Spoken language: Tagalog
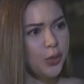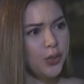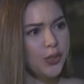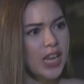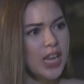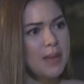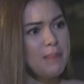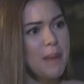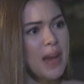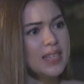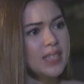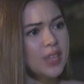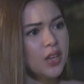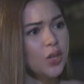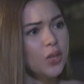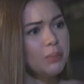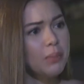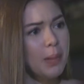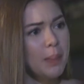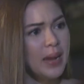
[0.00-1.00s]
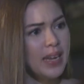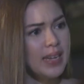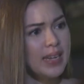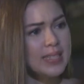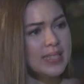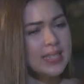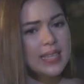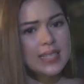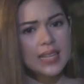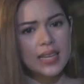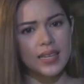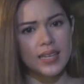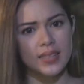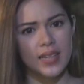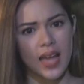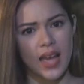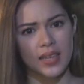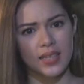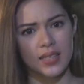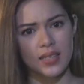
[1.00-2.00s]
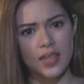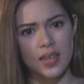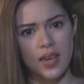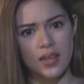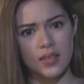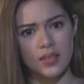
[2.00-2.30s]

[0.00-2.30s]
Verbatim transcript: yun, naipasa yun ng babaylan sa salinlahi niya.